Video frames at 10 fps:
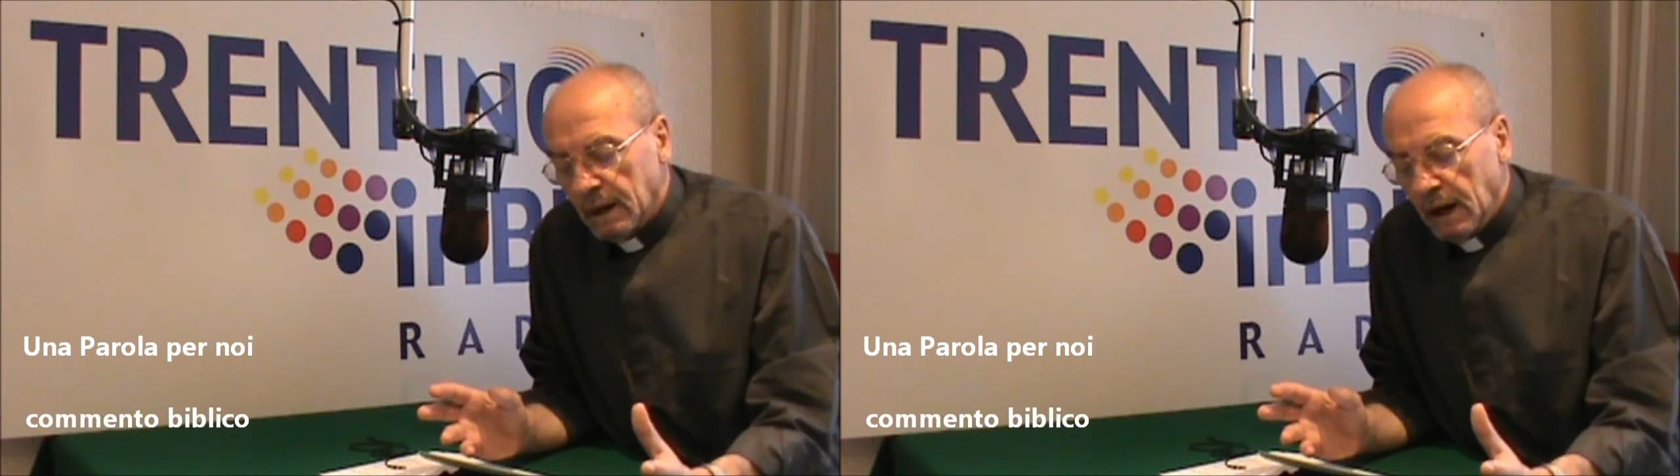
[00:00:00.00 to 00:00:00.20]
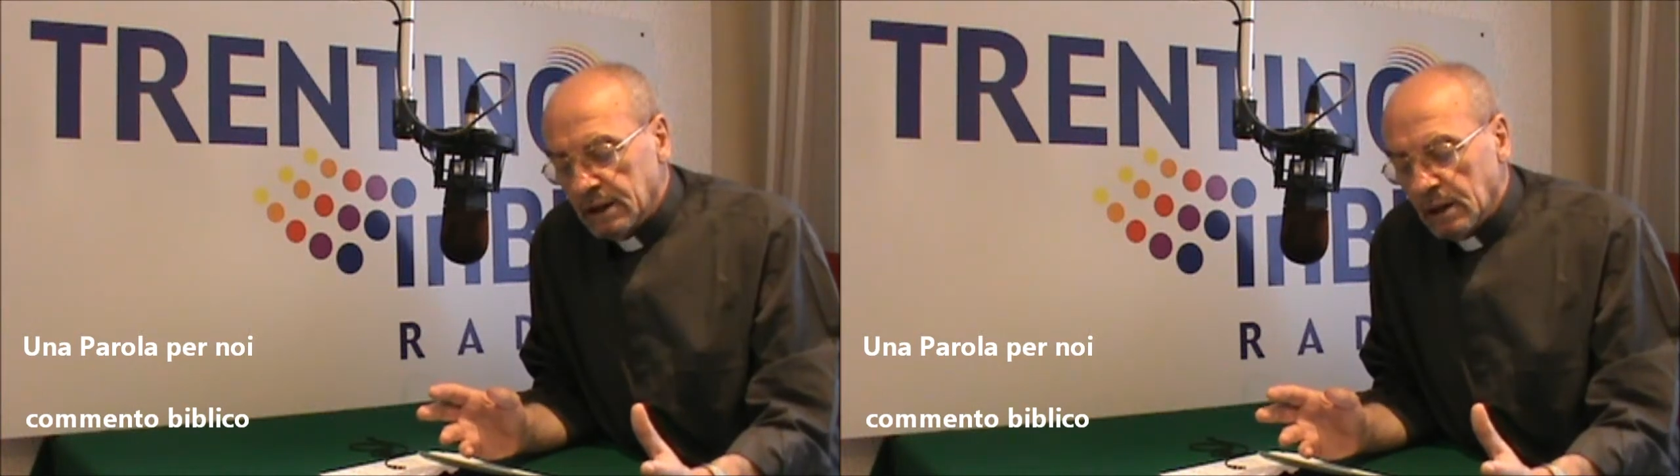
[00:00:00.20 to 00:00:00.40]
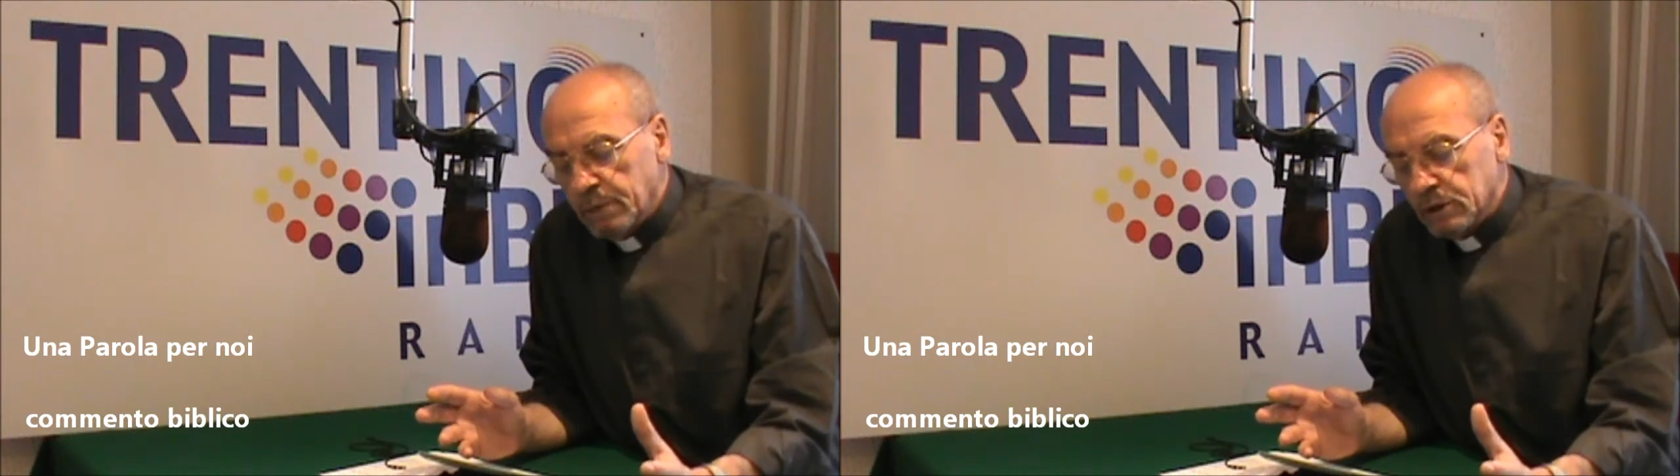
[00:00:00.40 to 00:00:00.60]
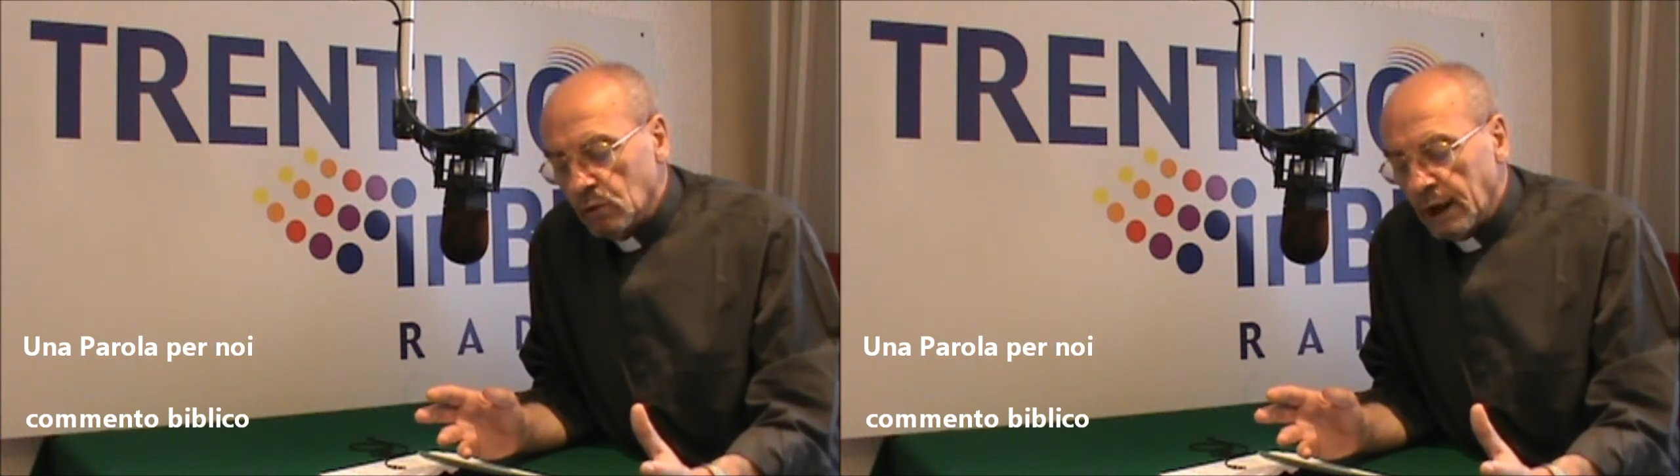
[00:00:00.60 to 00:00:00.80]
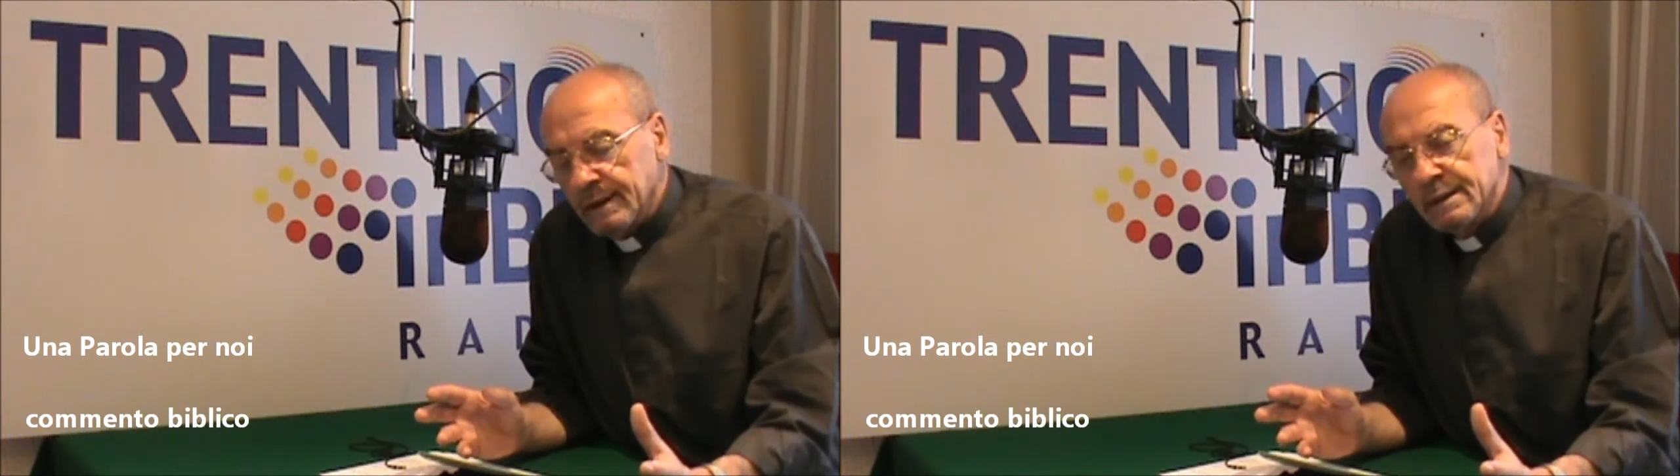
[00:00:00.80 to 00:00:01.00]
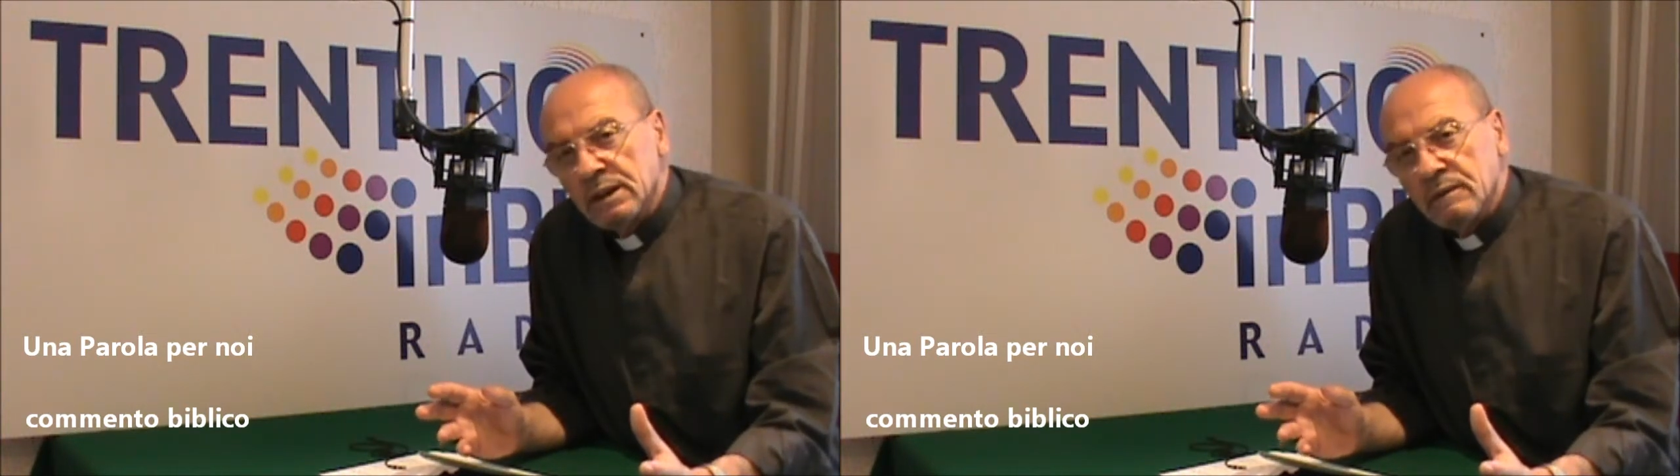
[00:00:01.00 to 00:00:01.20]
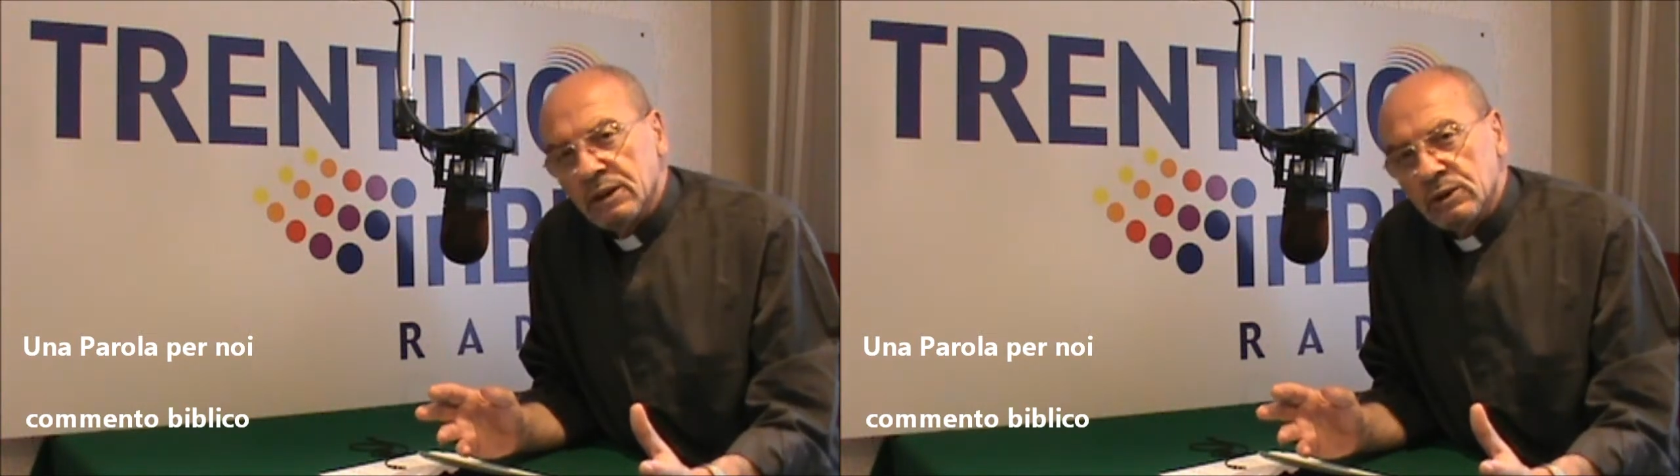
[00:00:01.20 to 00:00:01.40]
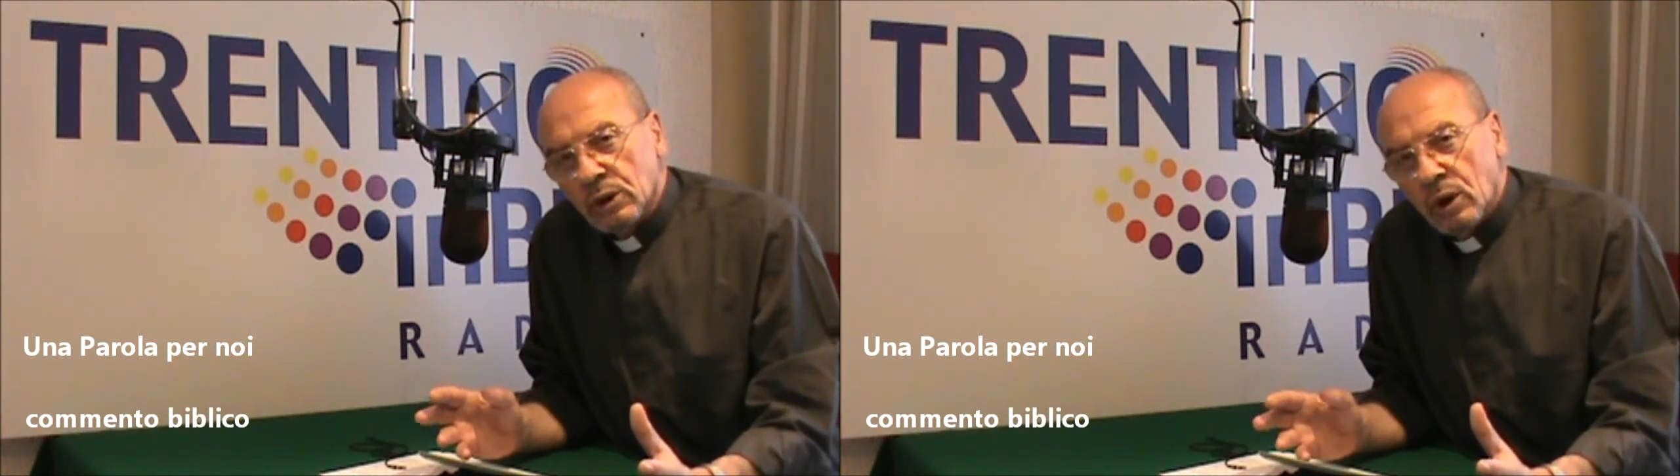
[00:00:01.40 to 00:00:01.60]
e da petulante
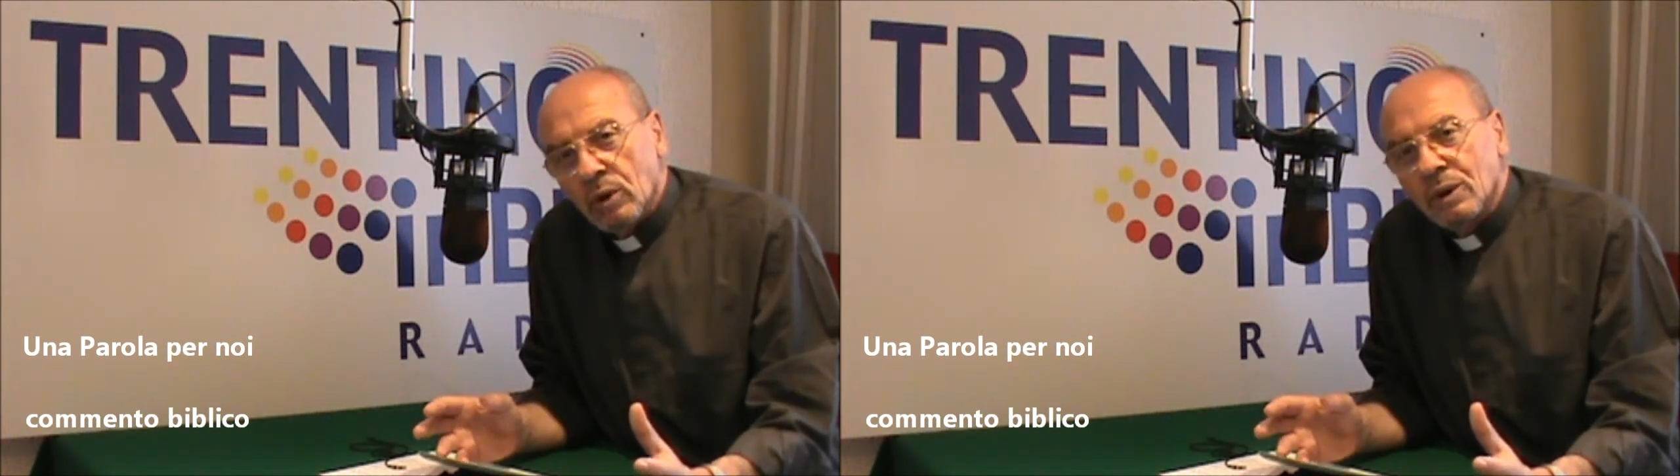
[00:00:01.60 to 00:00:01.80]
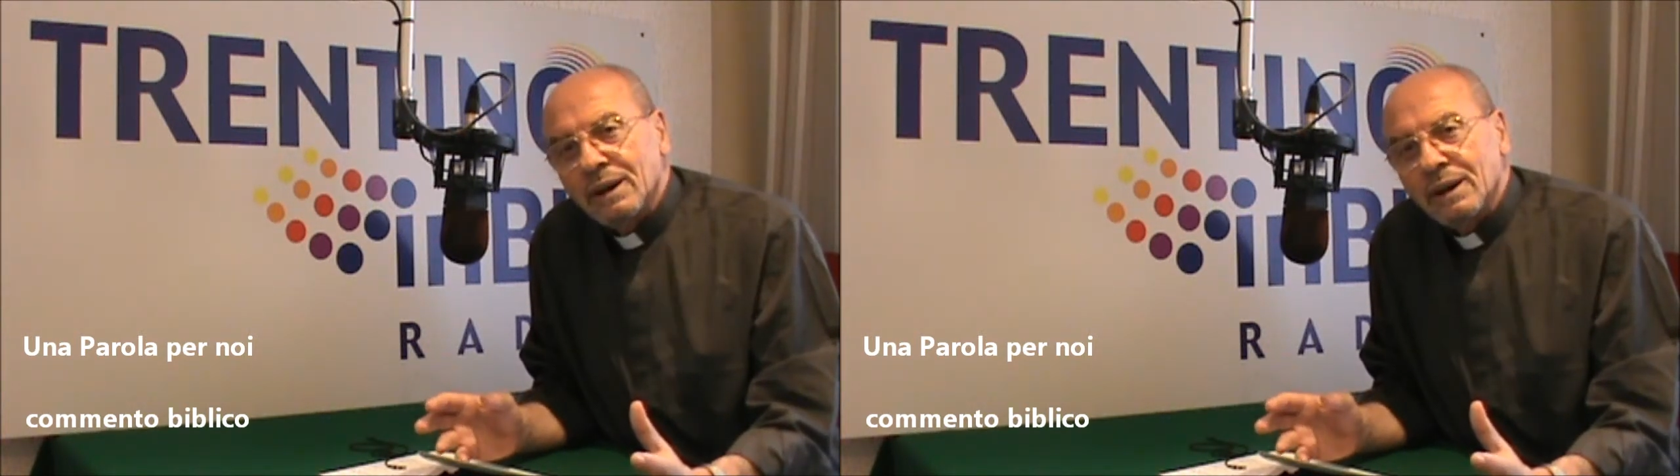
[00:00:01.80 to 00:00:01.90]
diventò